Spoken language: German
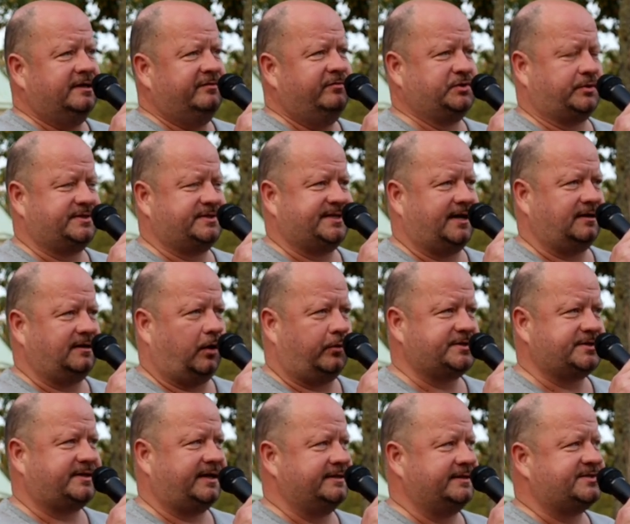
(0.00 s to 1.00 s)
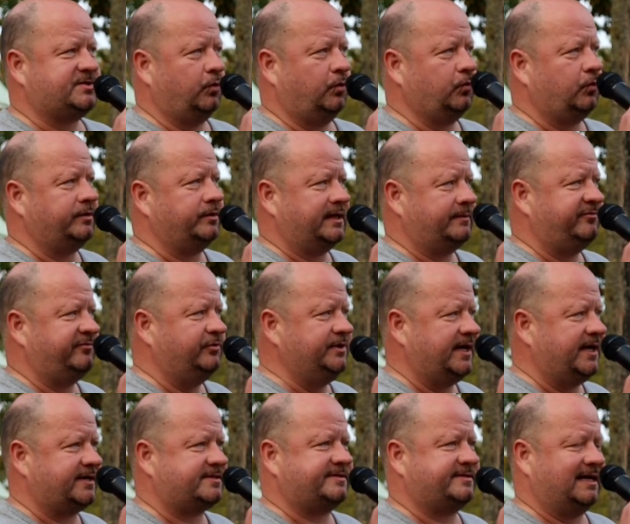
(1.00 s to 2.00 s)
für soziale Ausgrenzung und eben für
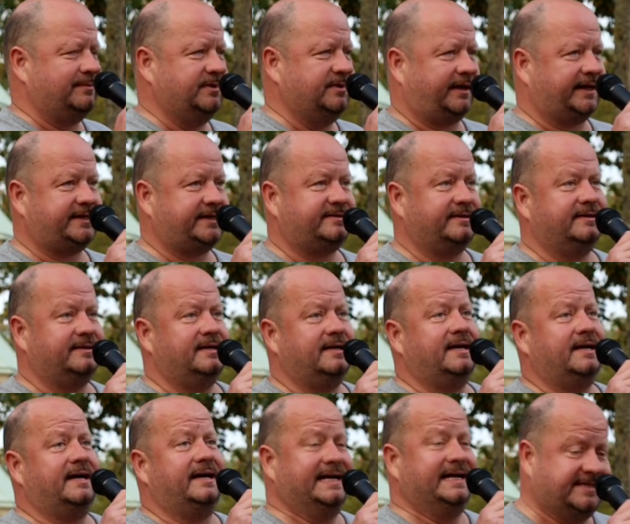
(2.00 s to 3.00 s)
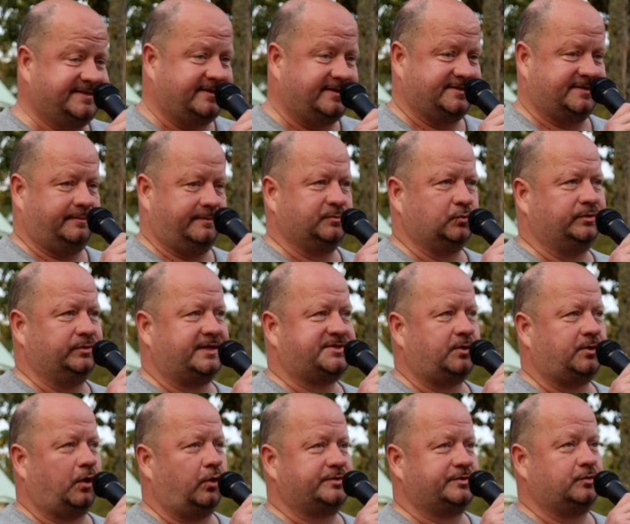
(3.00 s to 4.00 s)
die extreme Rechte insgesamt. Und das
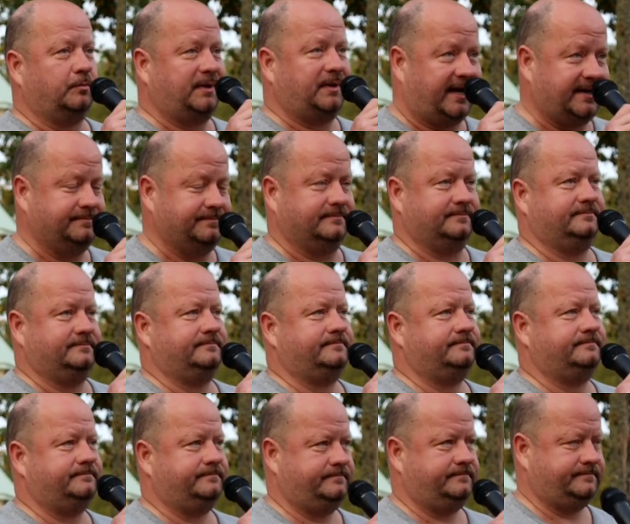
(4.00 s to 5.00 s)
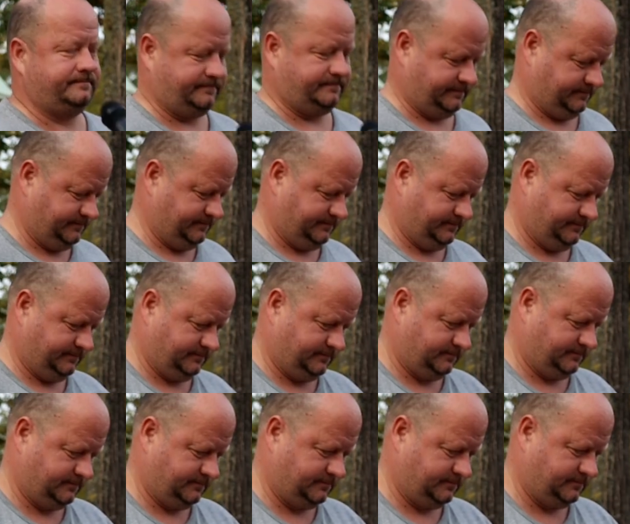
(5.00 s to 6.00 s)
soll auch so bleiben. Und das zum
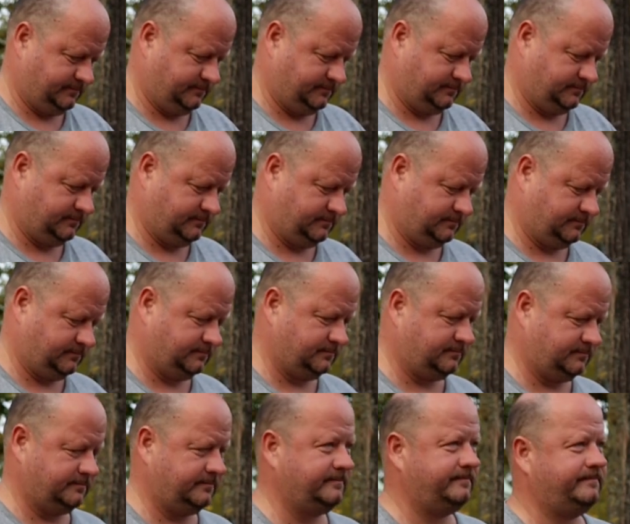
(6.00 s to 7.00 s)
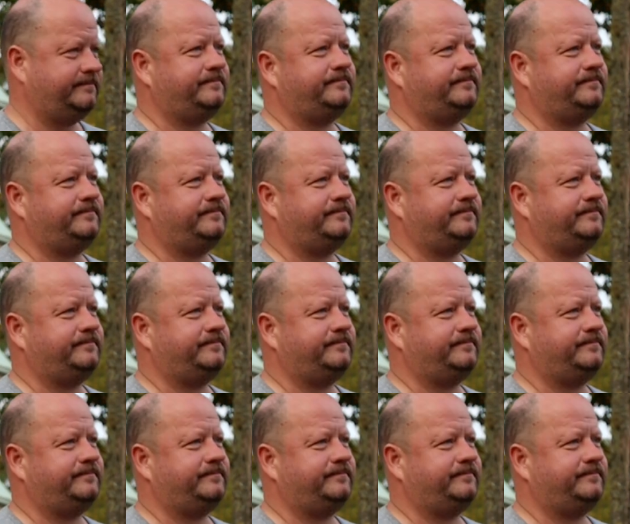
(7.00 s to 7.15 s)
Abschluss natürlich auch die Leute